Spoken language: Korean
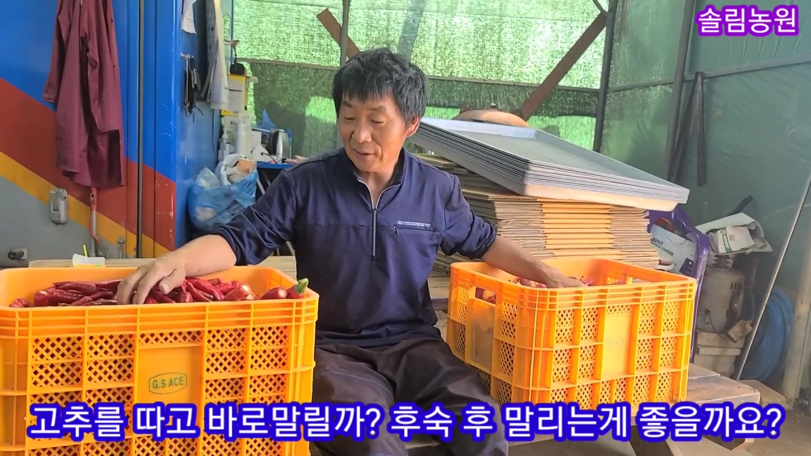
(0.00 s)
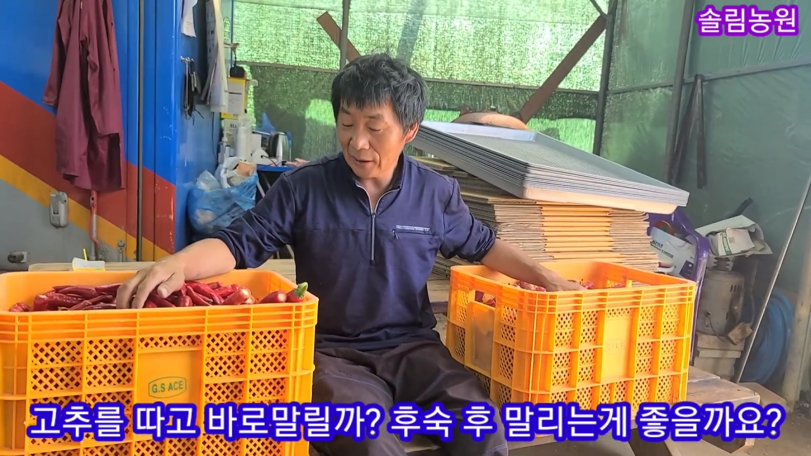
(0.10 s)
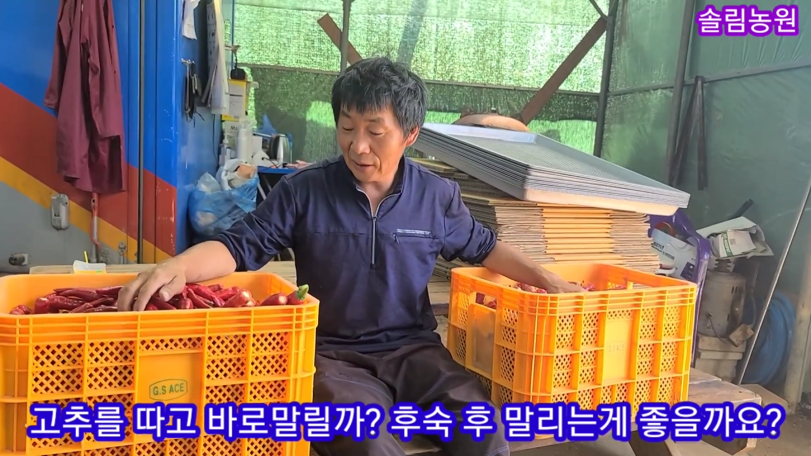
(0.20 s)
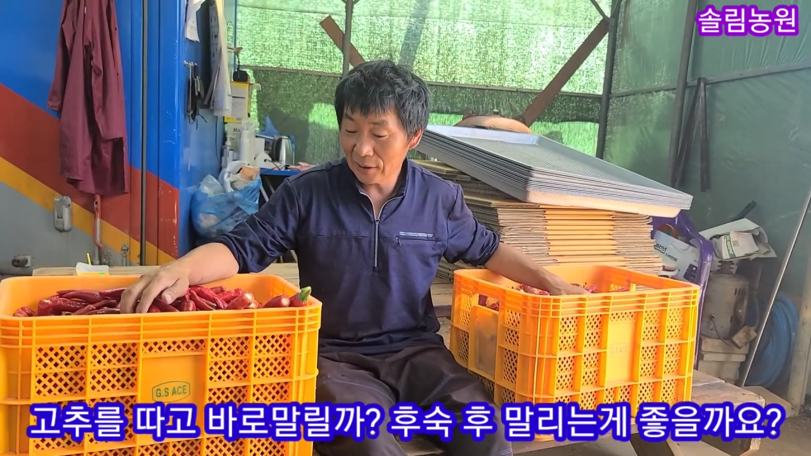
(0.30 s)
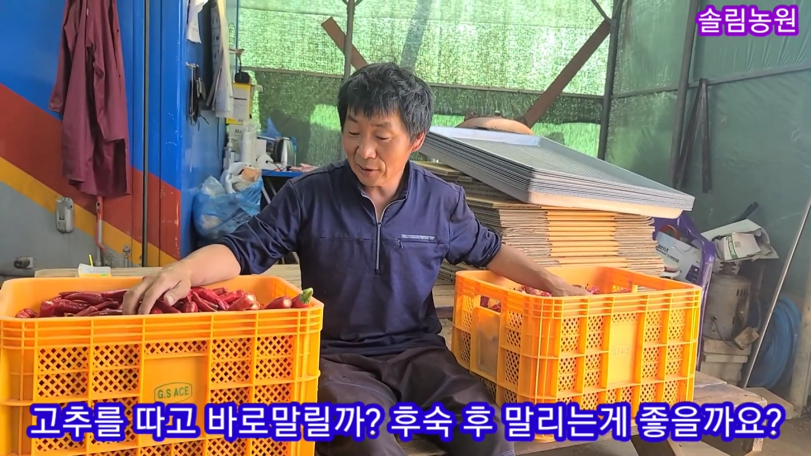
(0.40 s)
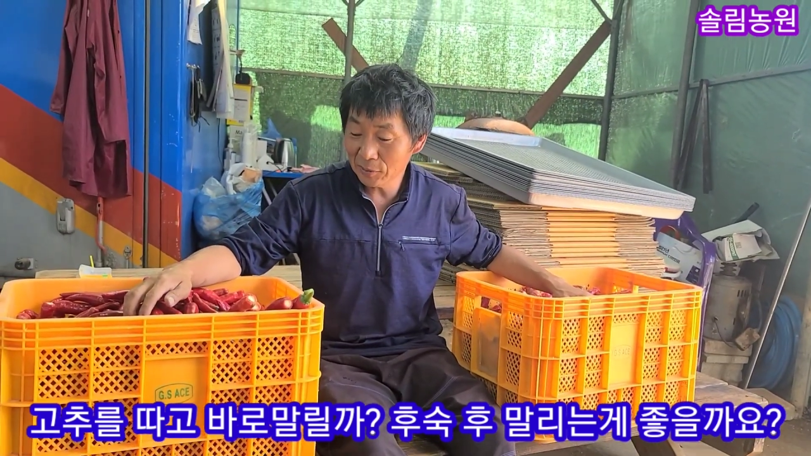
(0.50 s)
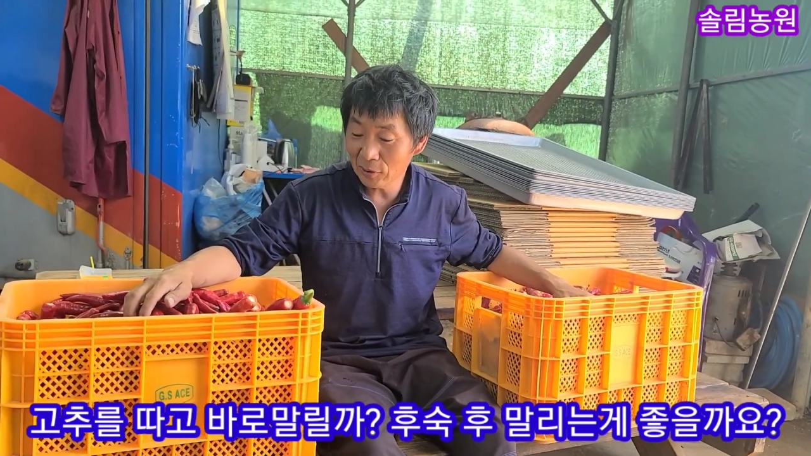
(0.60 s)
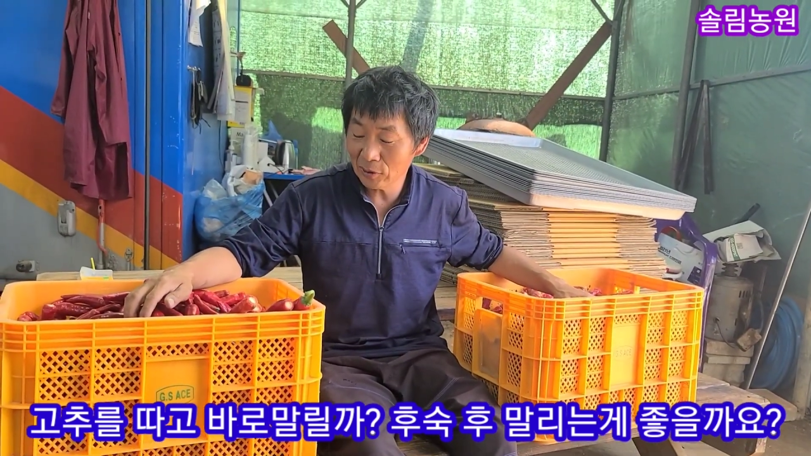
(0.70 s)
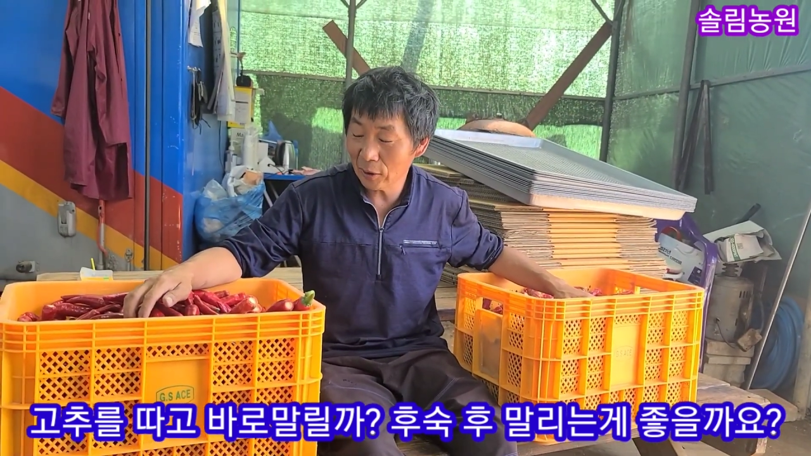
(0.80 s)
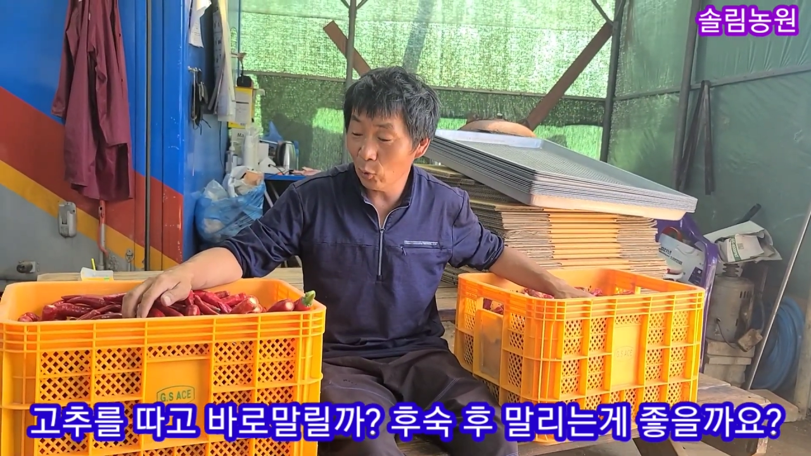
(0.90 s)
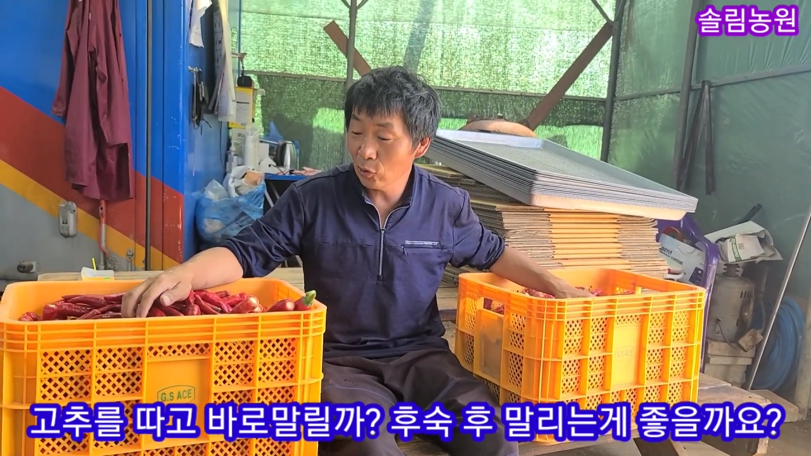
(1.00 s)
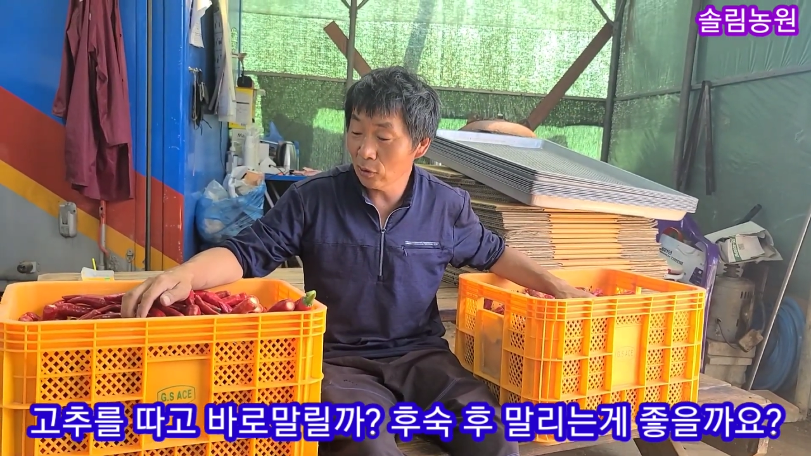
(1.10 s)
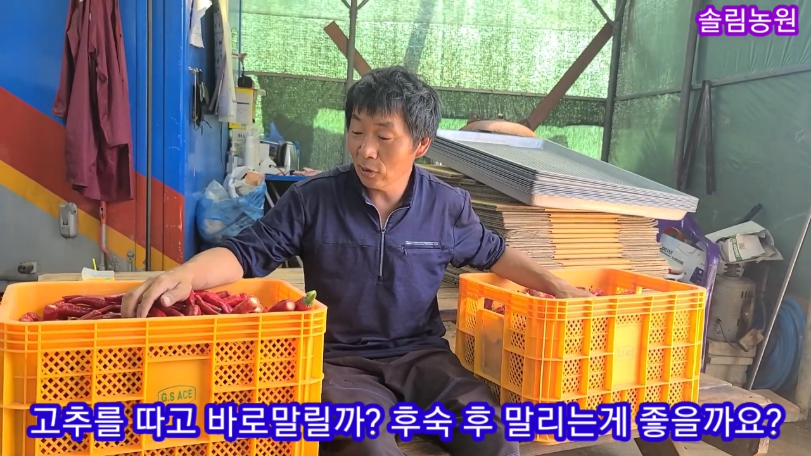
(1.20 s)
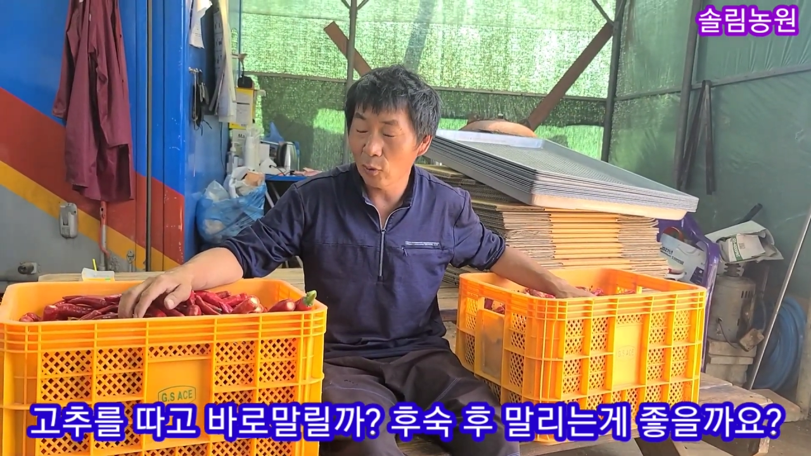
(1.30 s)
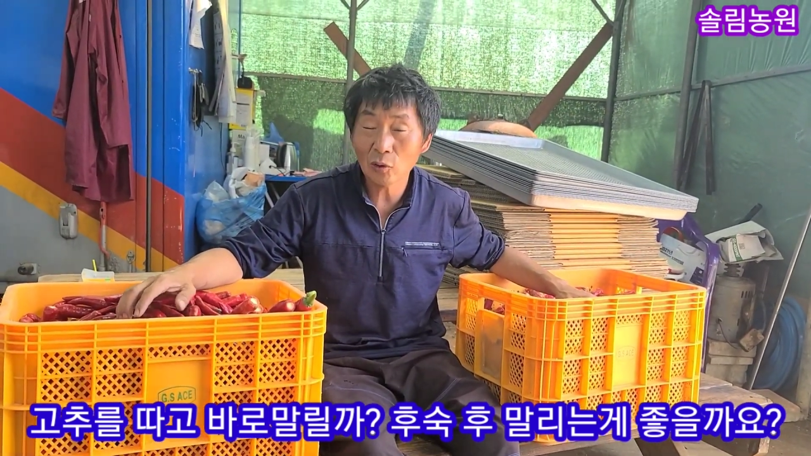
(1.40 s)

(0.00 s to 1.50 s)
자 지금 이제 오늘